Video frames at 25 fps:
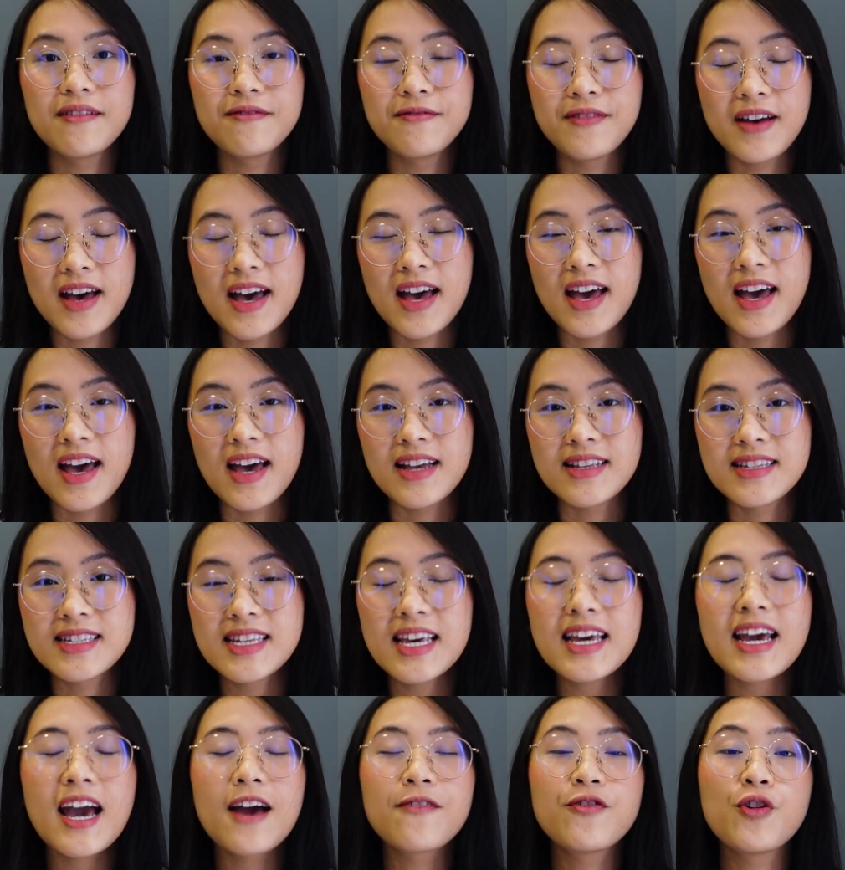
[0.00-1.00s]
về
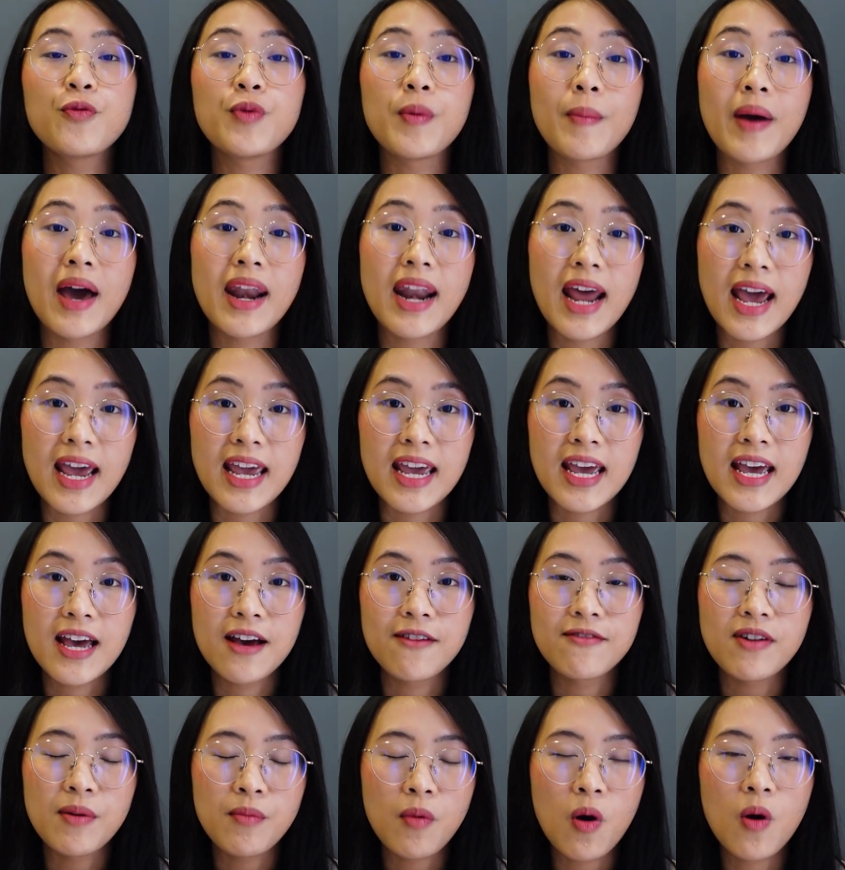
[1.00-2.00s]
chiếc iPhone 13 này
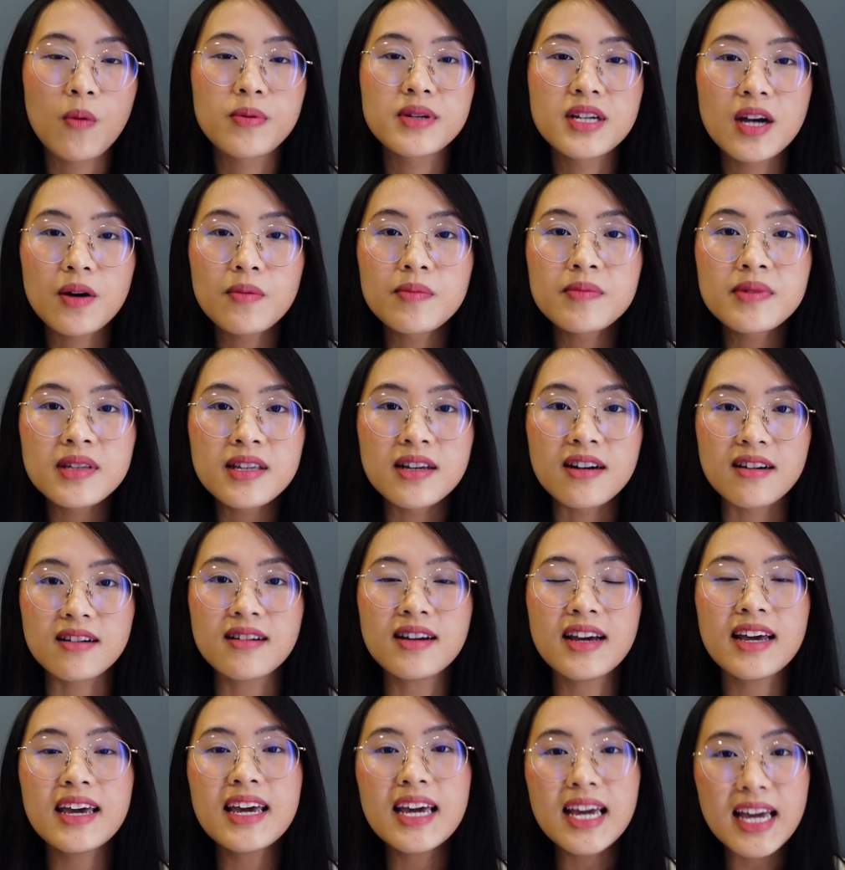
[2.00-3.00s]
và một trong những
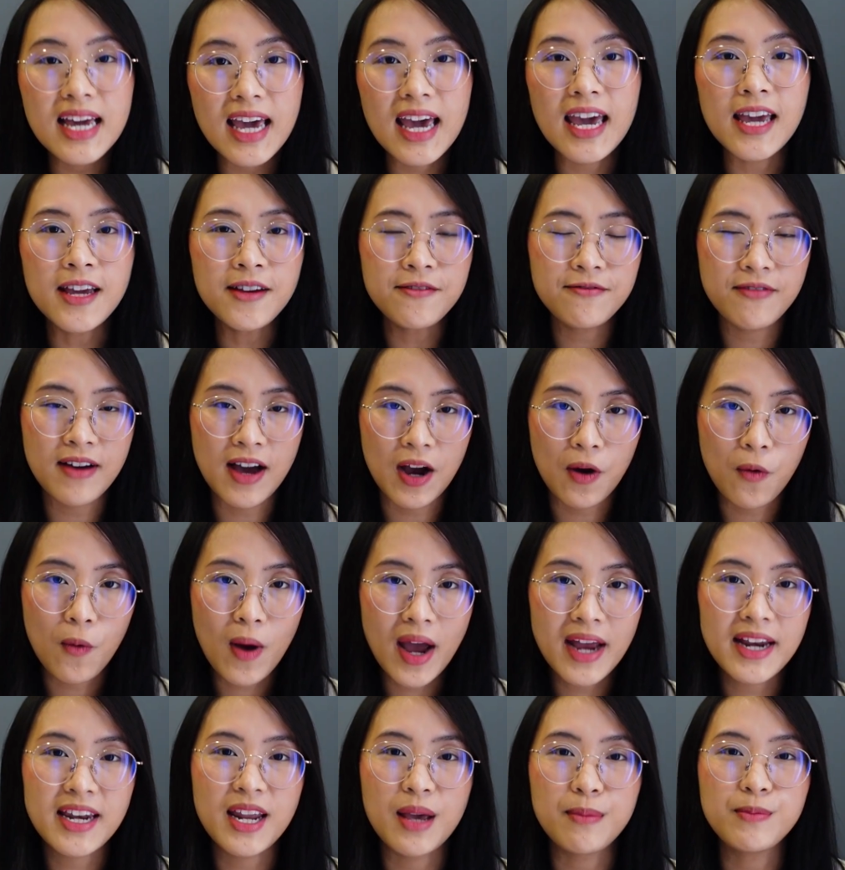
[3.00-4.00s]
ý kiến và
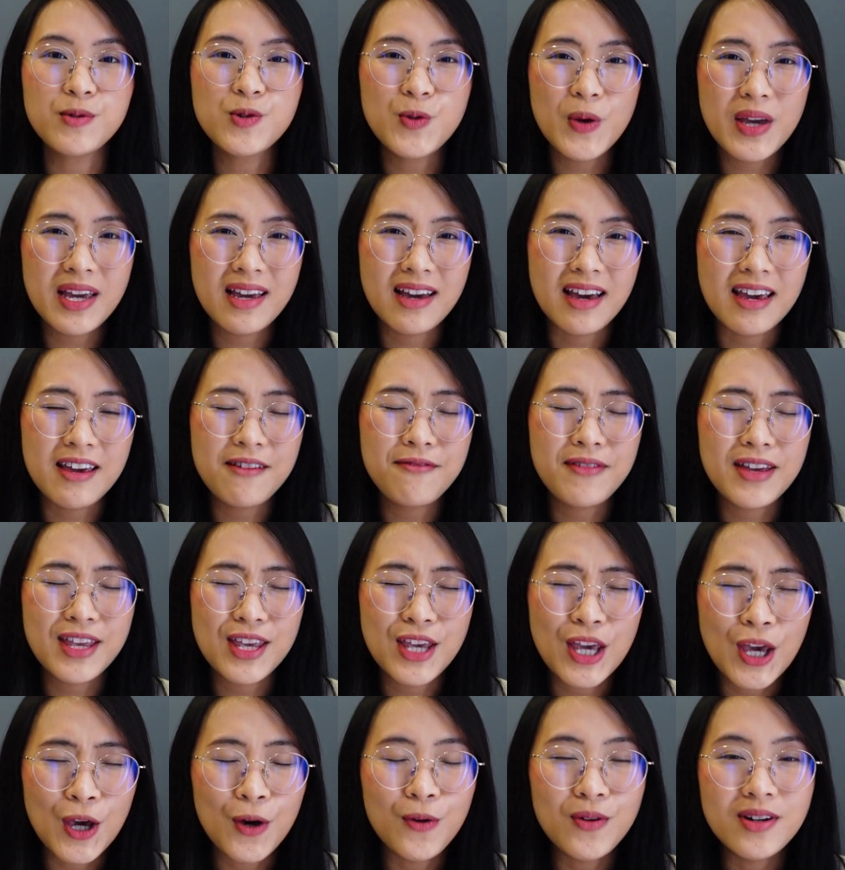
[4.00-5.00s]
quan điểm suy nghĩ mà
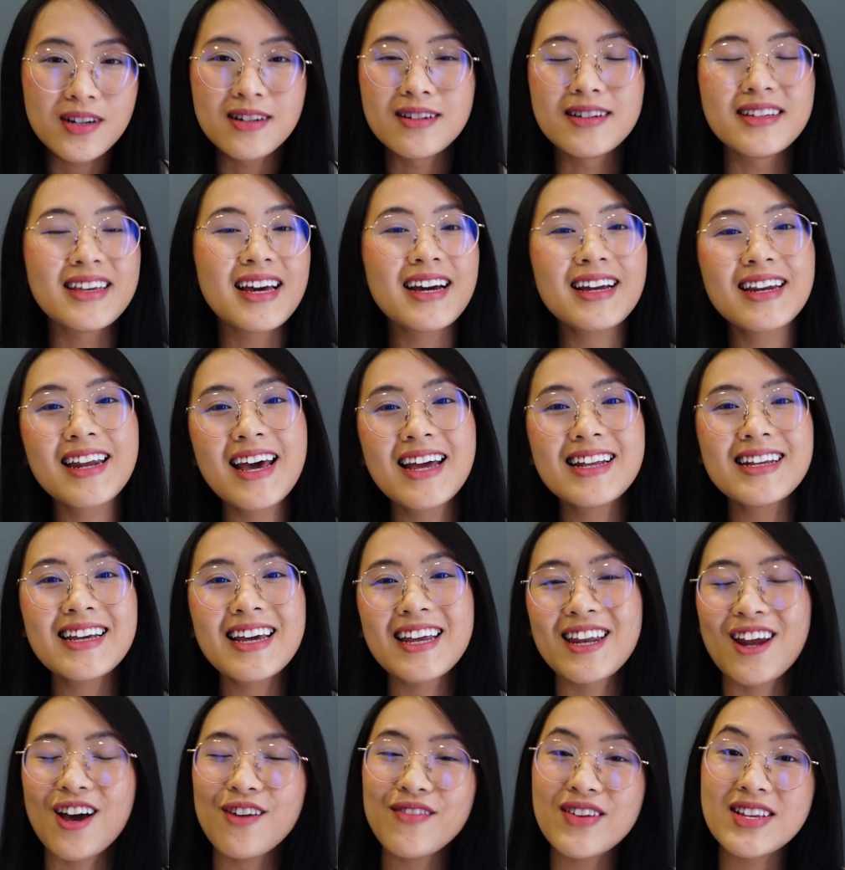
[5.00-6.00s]
nhiều người nhắc đến
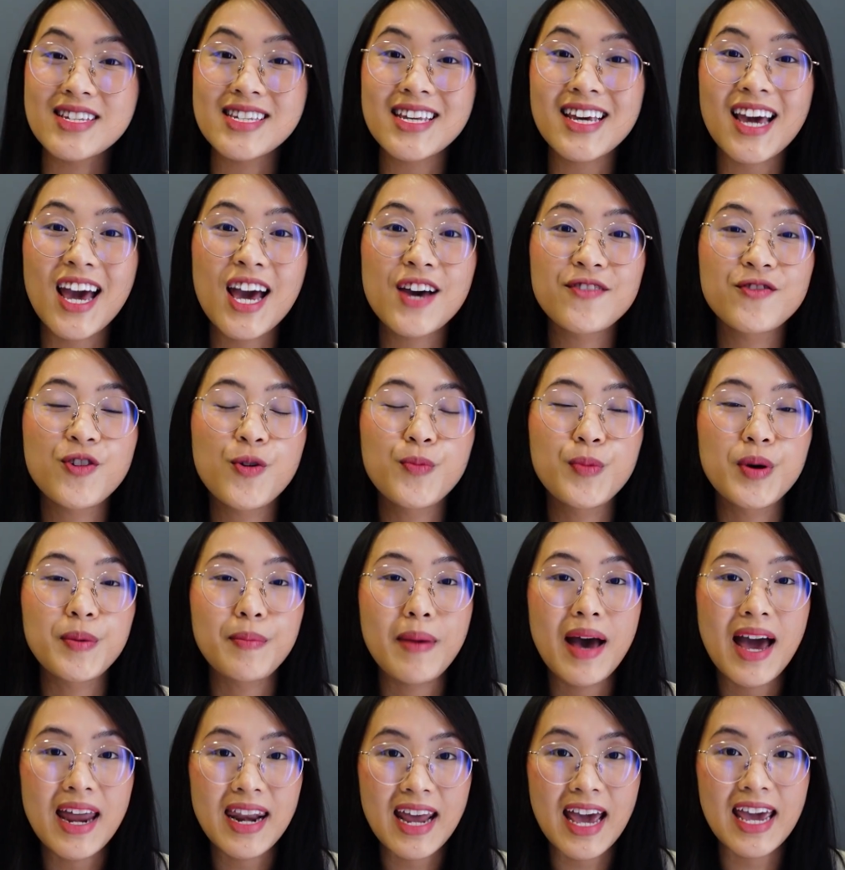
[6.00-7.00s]
khi nói về chiếc iPhone
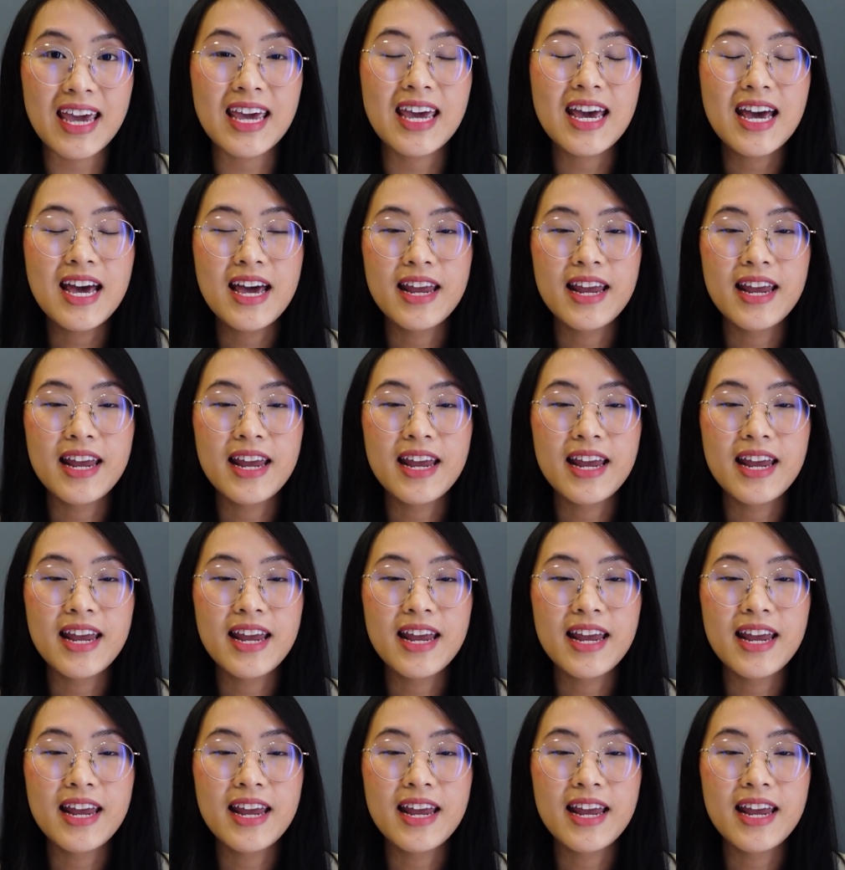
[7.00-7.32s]
13 này